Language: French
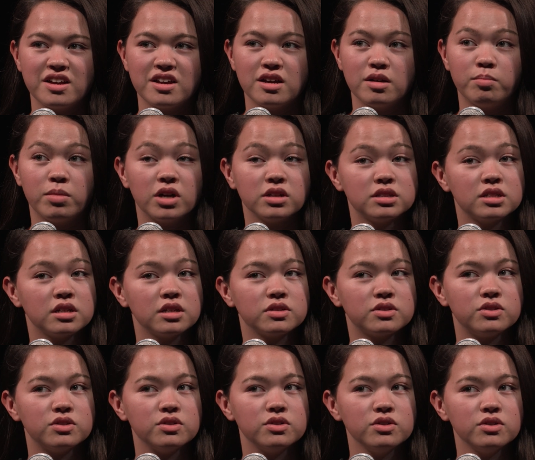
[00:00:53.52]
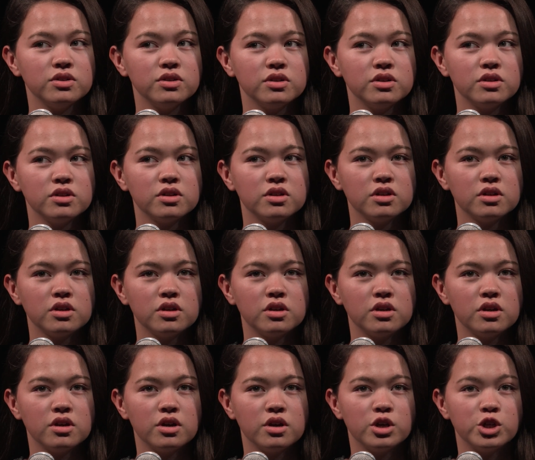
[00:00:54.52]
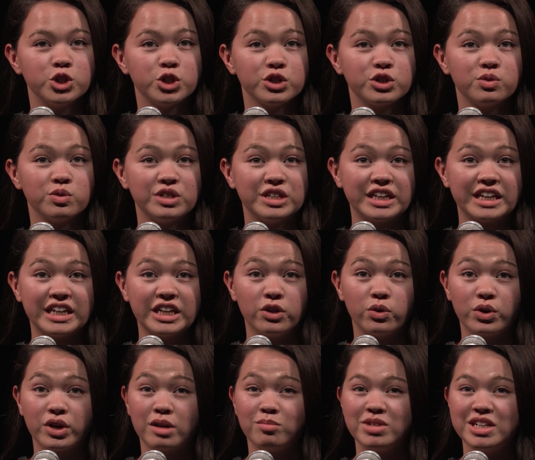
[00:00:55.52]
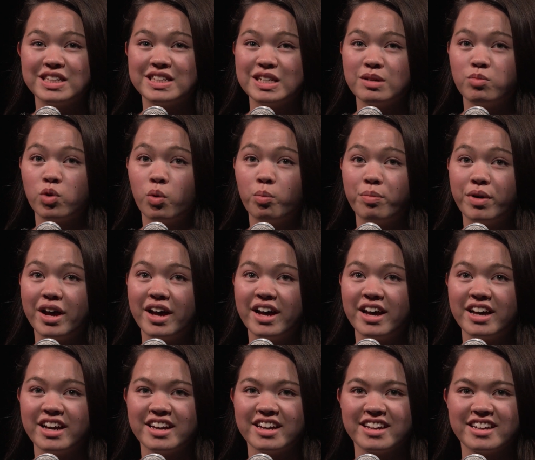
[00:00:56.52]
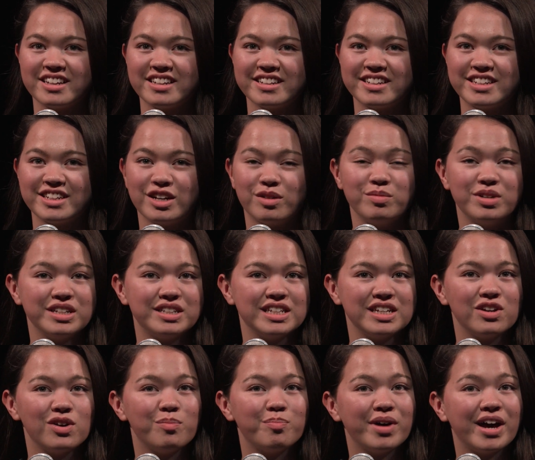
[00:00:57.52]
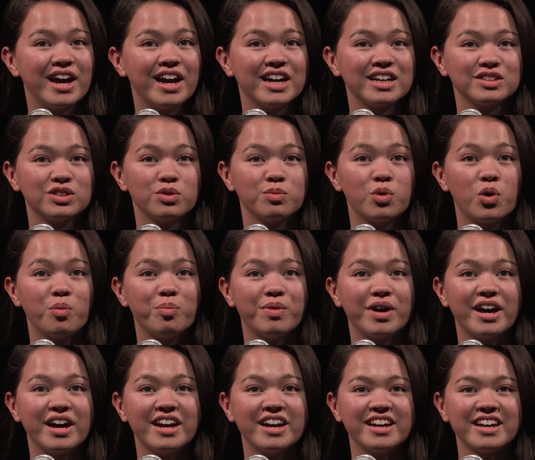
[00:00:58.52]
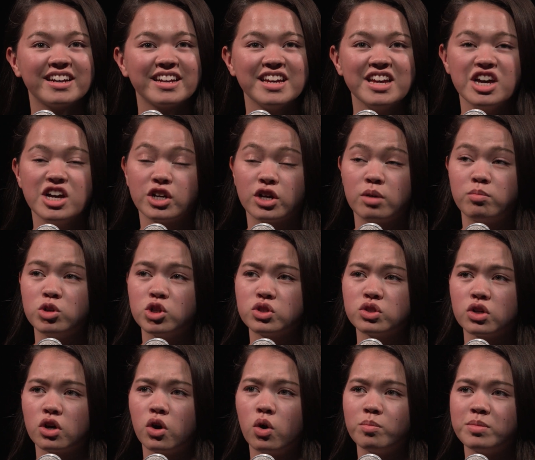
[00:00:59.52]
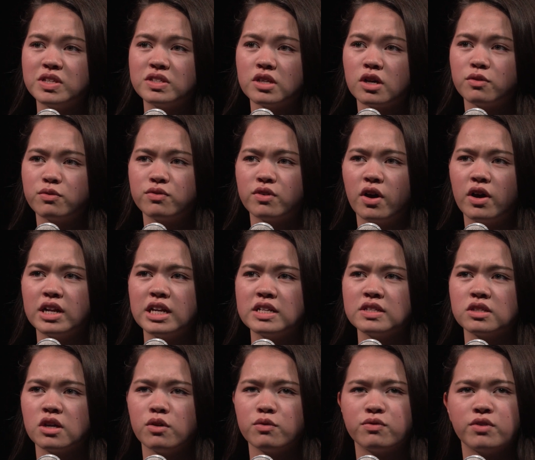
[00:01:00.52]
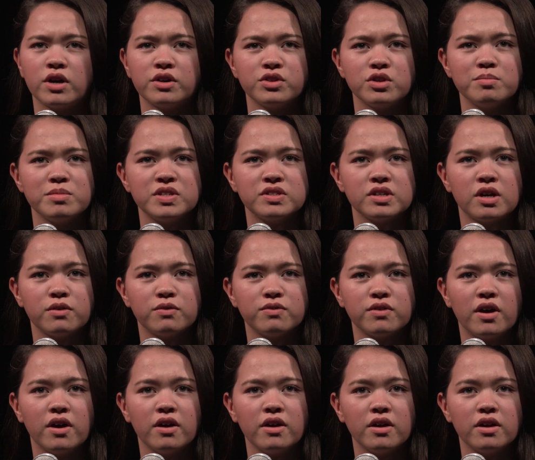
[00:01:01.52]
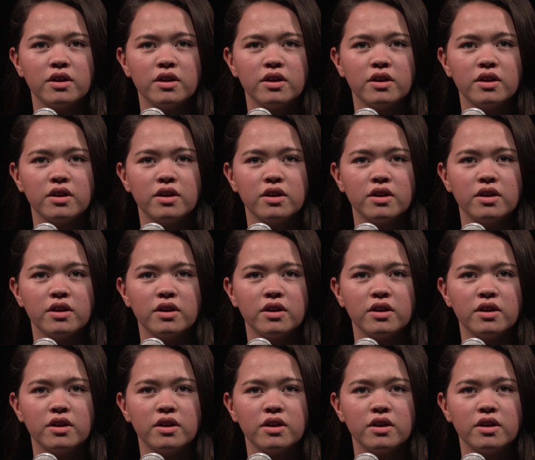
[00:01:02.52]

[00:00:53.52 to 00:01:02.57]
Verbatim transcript: M'entends-tu Je suis griot comme l'était mon père comme l'était le père de mon père, comme le seront mes enfants et les enfants de mes enfants.